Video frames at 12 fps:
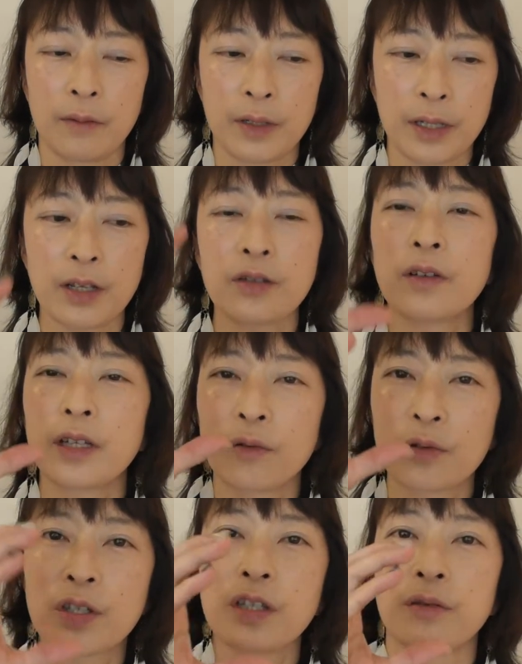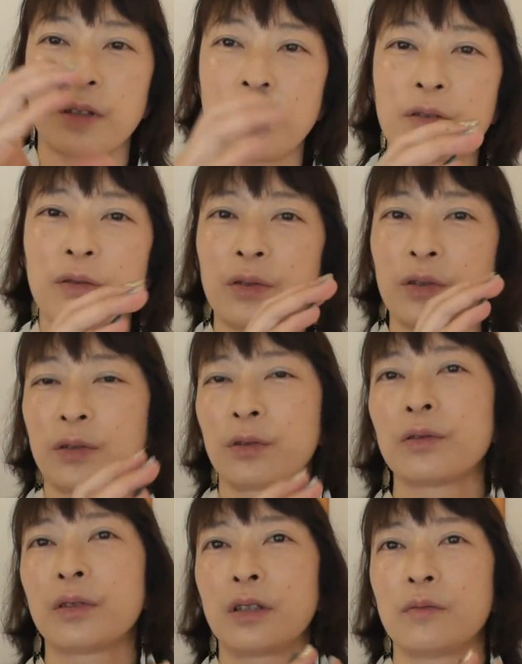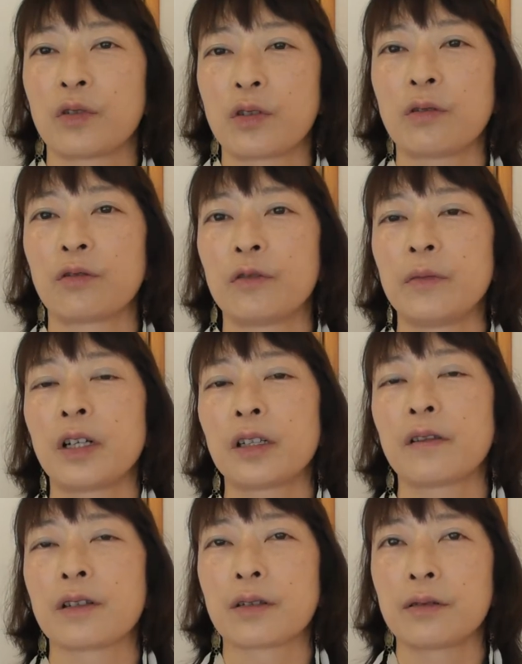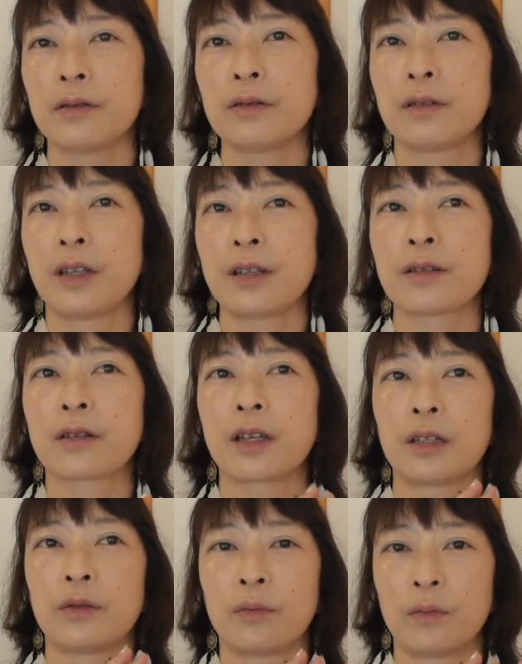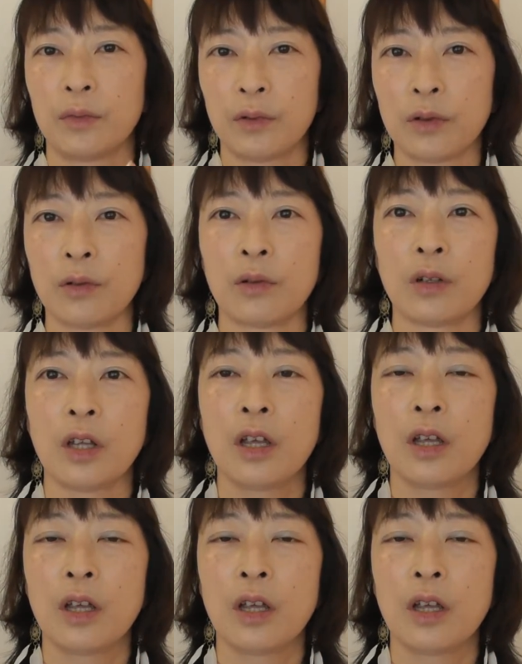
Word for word: 最初はね欲しいよねそういう人っていうもちろん組み方はするんですけども